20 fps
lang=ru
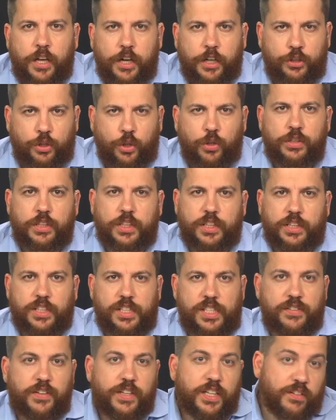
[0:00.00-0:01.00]
Электронное
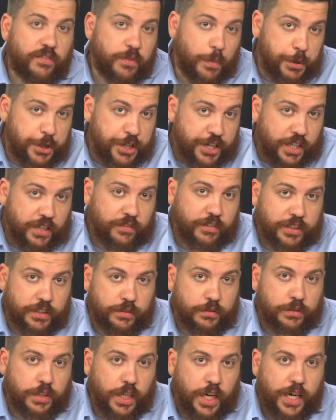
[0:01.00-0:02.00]
голосование вообще
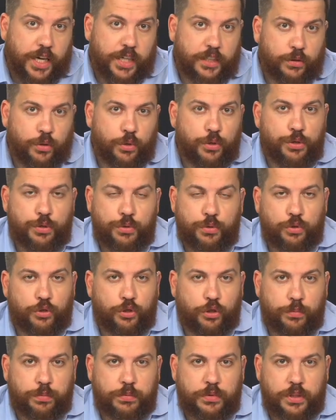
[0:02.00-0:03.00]
говорят, да, это очень
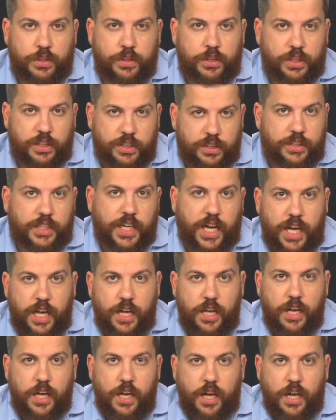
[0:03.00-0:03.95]
удобно, и да,